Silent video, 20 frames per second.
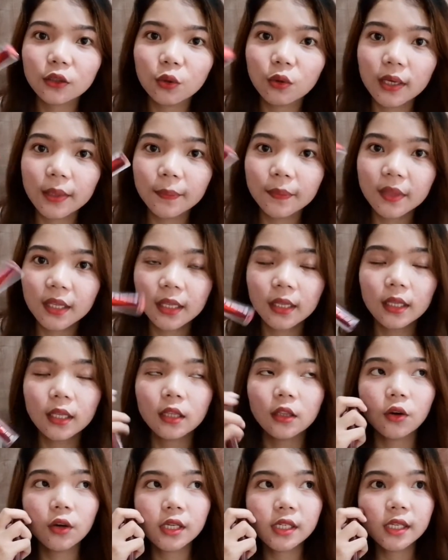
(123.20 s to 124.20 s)
tong lip tint na
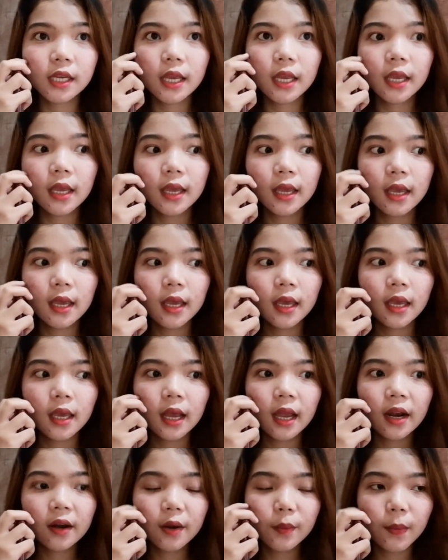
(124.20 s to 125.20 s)
to kasi
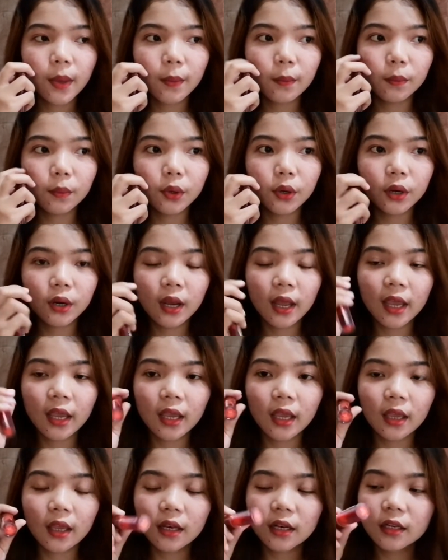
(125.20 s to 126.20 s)
I remember,
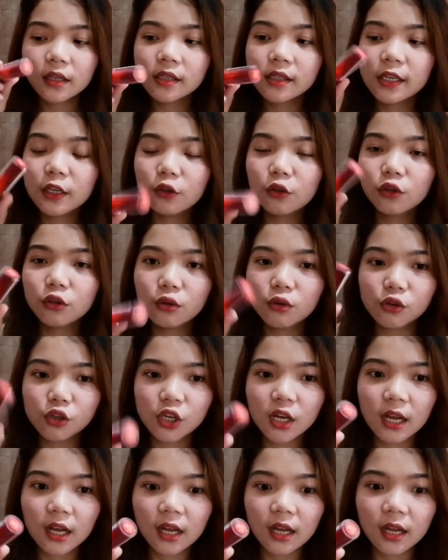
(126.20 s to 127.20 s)
I sinuot ko
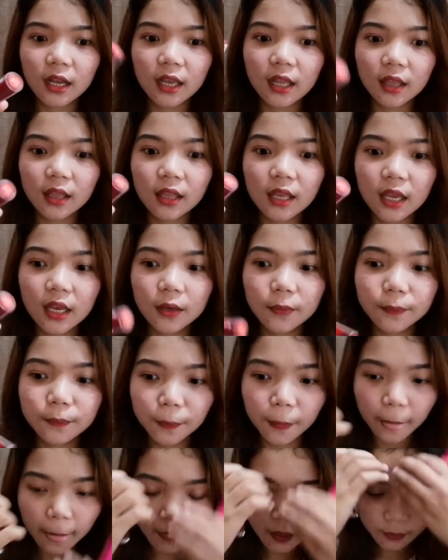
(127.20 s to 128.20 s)
siya and then
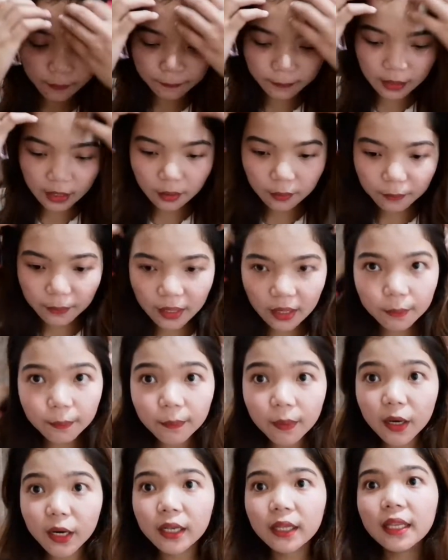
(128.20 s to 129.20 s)
parang may
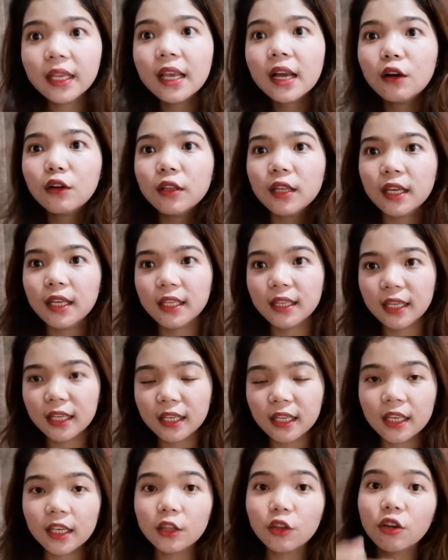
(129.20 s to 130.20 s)
party ako na
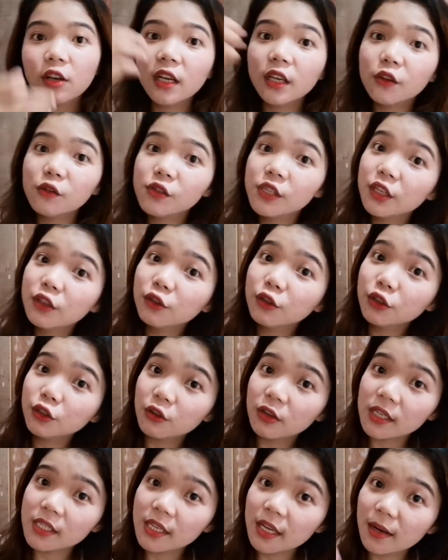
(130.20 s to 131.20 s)
inattendan. Ito lang yung sinuot ko
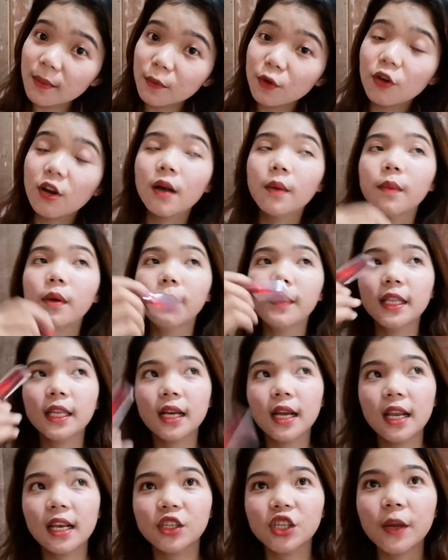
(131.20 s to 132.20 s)
kasi alam ko nga ba
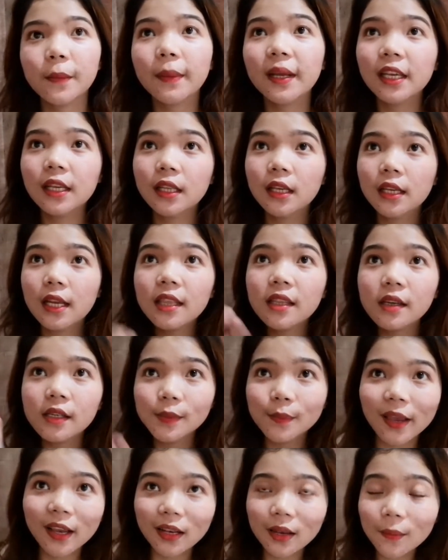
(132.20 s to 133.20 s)
matagalan siya. But I did not
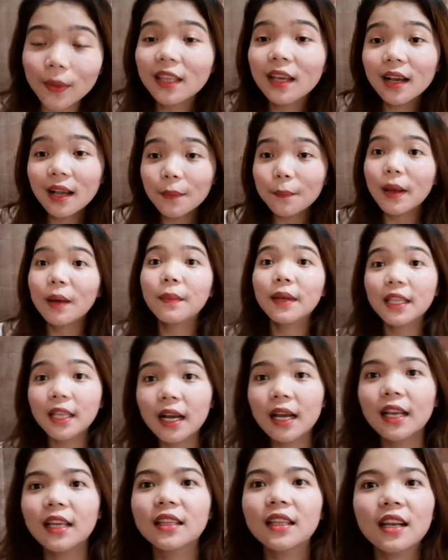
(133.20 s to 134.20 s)
expect na mataga, pang
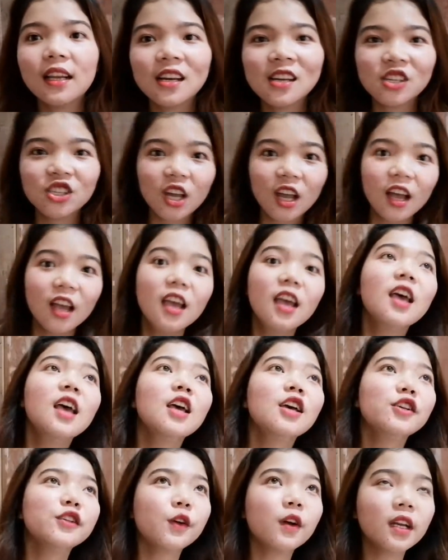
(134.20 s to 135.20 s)
matagalan talaga siya.
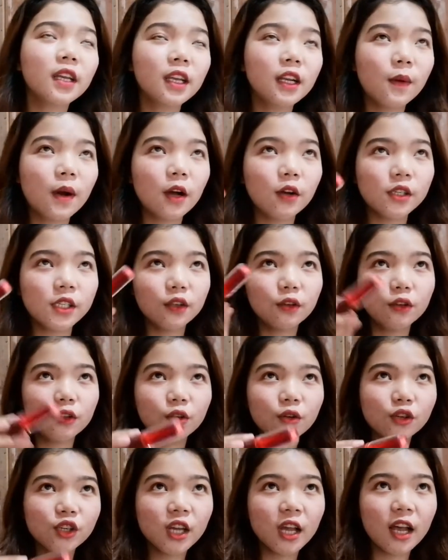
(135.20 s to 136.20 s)
So, ang ginawa ko, sinuot
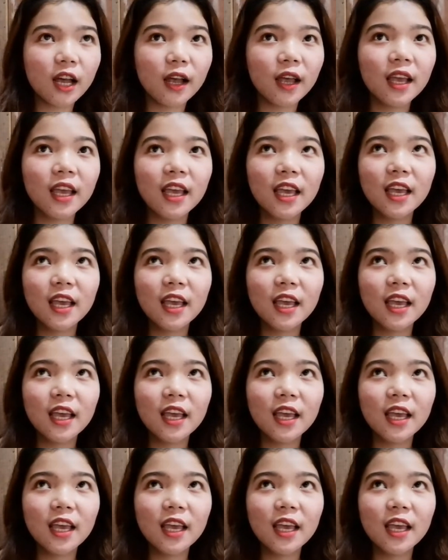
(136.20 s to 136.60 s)
ko siya